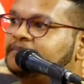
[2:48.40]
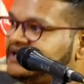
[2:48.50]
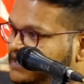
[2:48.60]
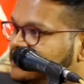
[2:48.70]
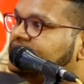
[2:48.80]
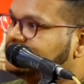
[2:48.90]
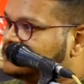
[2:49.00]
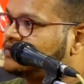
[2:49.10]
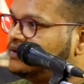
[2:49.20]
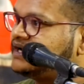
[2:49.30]
பட்
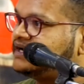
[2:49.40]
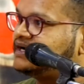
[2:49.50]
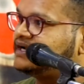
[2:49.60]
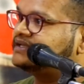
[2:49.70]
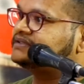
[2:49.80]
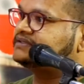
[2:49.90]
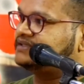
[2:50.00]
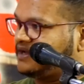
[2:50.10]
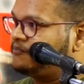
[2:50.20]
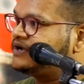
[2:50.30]
கொள்கைகளை
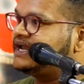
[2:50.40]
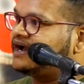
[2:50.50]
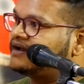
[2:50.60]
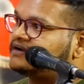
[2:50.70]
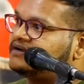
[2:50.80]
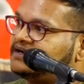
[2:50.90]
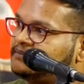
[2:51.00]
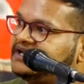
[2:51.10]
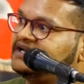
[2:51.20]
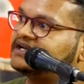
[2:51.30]
நம்ம யார்
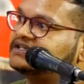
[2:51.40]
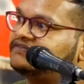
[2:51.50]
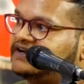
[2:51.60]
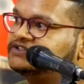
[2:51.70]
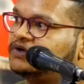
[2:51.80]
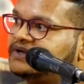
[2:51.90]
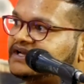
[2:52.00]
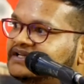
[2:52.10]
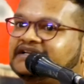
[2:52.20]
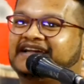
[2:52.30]
நம்ம எங்கேருந்து
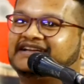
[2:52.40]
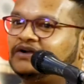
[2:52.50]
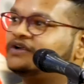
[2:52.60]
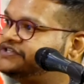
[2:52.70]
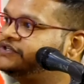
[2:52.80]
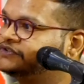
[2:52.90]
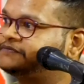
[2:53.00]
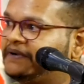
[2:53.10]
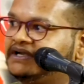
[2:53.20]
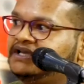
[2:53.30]
வந்தோங்கிறத டெக்னாலஜி யூஸ்
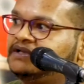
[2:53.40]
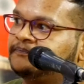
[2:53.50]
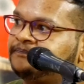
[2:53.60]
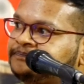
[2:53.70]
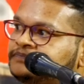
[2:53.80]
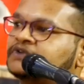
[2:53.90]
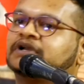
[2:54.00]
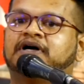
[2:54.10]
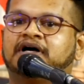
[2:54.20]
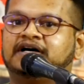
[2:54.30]
பண்ணி
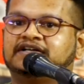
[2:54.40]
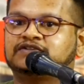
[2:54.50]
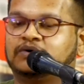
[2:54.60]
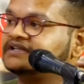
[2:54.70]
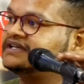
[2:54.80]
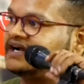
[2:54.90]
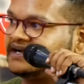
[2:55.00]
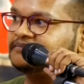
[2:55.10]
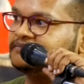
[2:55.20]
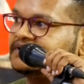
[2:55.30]

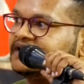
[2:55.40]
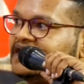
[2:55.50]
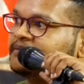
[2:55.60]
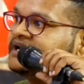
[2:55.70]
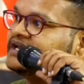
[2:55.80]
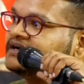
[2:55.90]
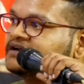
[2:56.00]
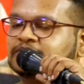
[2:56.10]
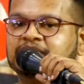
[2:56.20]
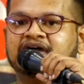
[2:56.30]
சொல்கிறதுக்கான எல்லாமே
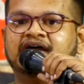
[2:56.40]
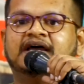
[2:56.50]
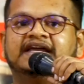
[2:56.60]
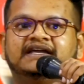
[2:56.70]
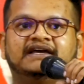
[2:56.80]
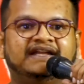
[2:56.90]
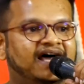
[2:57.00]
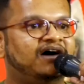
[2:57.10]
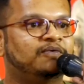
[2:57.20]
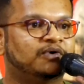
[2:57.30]
இருக்கணும்
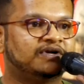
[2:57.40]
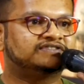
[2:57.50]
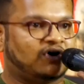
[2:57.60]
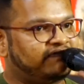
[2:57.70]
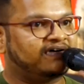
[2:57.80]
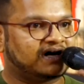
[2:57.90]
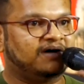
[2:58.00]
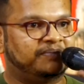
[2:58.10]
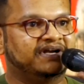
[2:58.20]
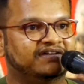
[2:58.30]
நான் ஒரு சாஃப்ட்வேர்
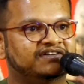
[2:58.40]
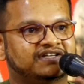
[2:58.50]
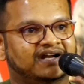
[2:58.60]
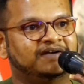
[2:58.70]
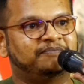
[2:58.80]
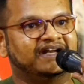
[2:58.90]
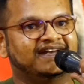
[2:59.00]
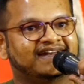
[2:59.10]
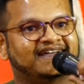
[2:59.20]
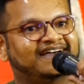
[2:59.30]
கம்பெனி வச்சு ரன்
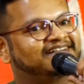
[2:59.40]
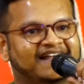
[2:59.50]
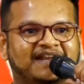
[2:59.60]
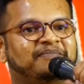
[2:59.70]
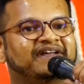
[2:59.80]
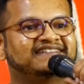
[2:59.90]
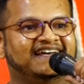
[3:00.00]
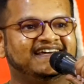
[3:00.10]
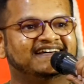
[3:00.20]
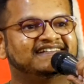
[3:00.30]
பண்ணிகிட்ருக்கேன் அது நிறைய பேருக்கு
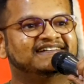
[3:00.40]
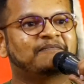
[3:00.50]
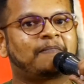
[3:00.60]
தெரியாது